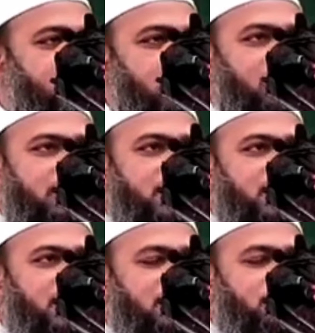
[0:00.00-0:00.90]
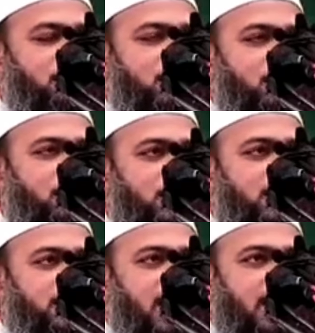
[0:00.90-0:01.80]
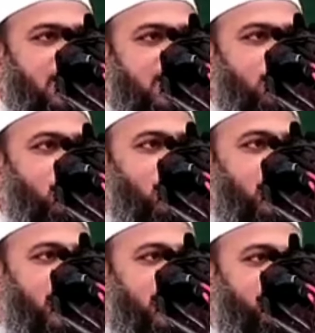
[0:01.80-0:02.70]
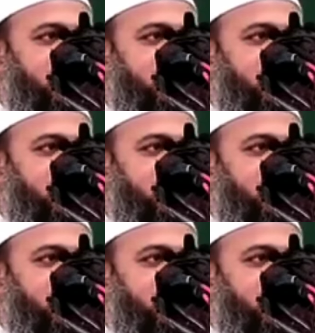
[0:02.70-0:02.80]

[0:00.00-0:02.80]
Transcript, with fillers: আমি আপনাদেরকে বলবো ক্ষতি চার আনারও করে নাই